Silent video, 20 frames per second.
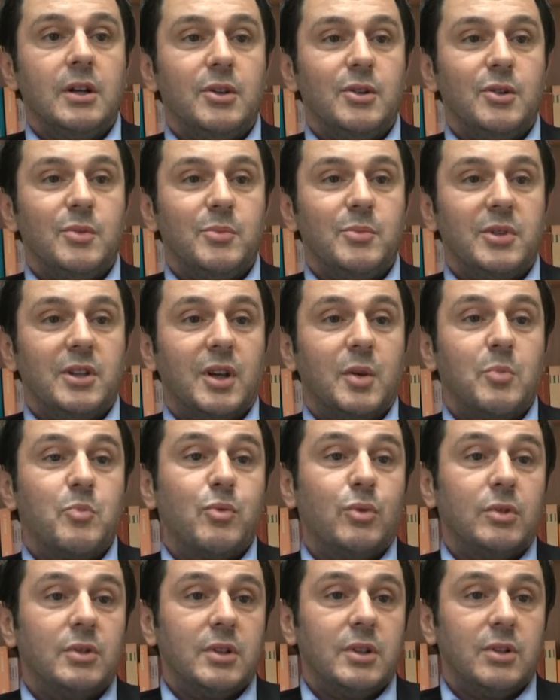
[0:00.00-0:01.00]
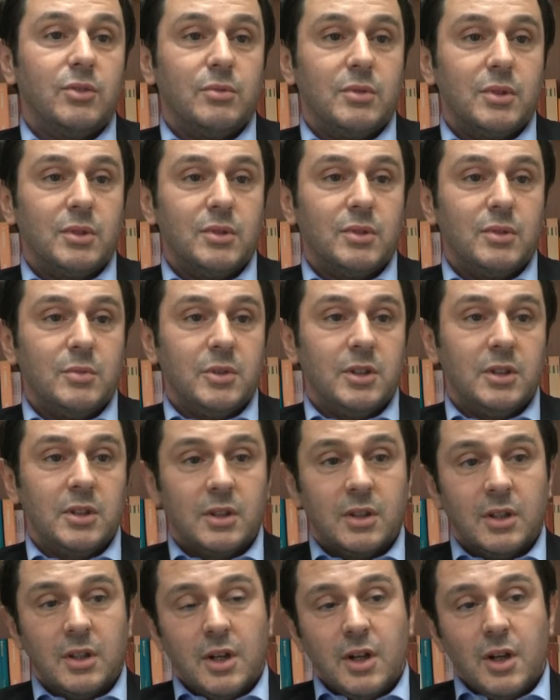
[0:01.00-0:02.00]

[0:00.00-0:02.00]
euh, migrer pour des raisons économiques.